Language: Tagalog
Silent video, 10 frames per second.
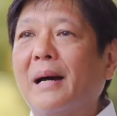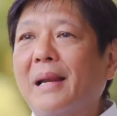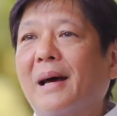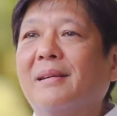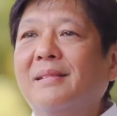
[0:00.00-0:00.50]
ka
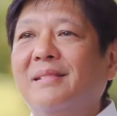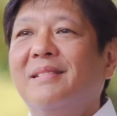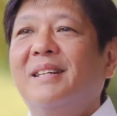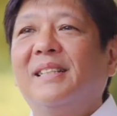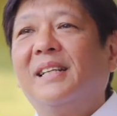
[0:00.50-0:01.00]
lang
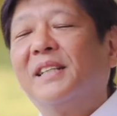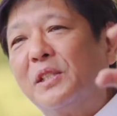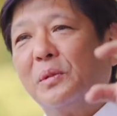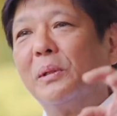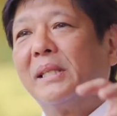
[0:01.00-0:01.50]
ng
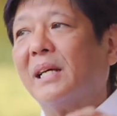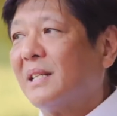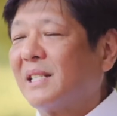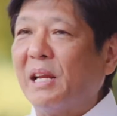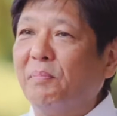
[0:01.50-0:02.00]
resulta
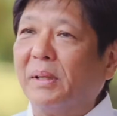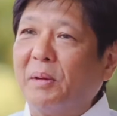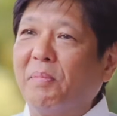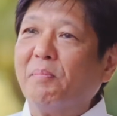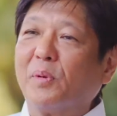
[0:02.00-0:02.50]
sa iba't
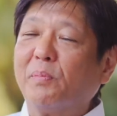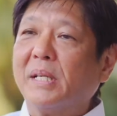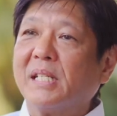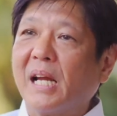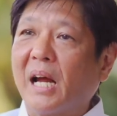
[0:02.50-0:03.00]
ibang
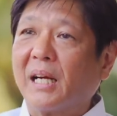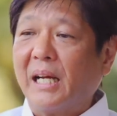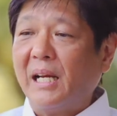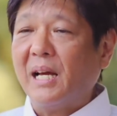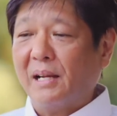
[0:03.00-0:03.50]
probinsya.
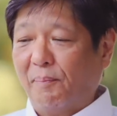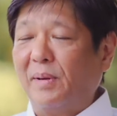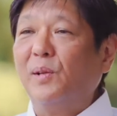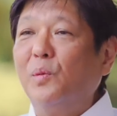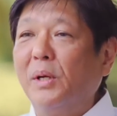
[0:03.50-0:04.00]
Kailangan
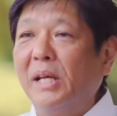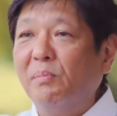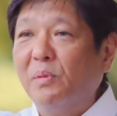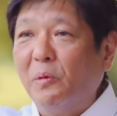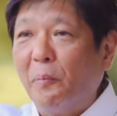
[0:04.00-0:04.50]

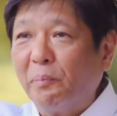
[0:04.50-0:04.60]
planuhin mo